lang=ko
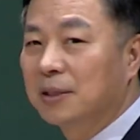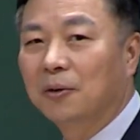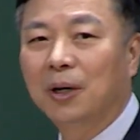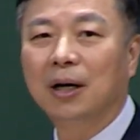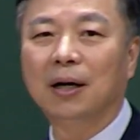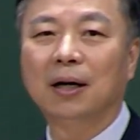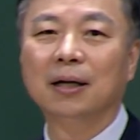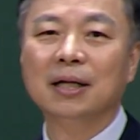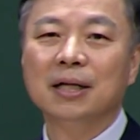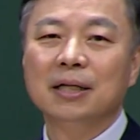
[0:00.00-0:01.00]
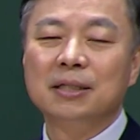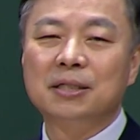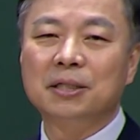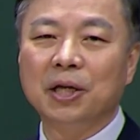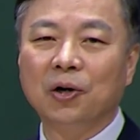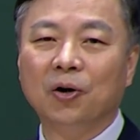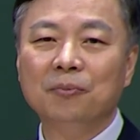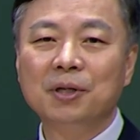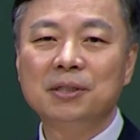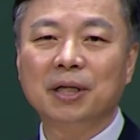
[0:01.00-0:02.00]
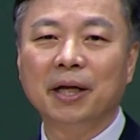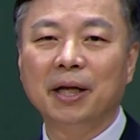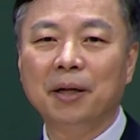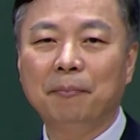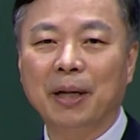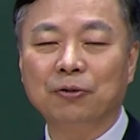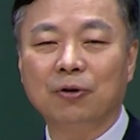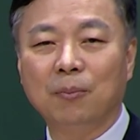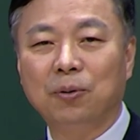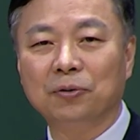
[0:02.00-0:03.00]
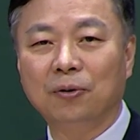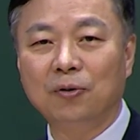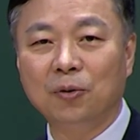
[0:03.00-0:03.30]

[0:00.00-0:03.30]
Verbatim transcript: 자와 지혜 없는 자의 밭과 포도원을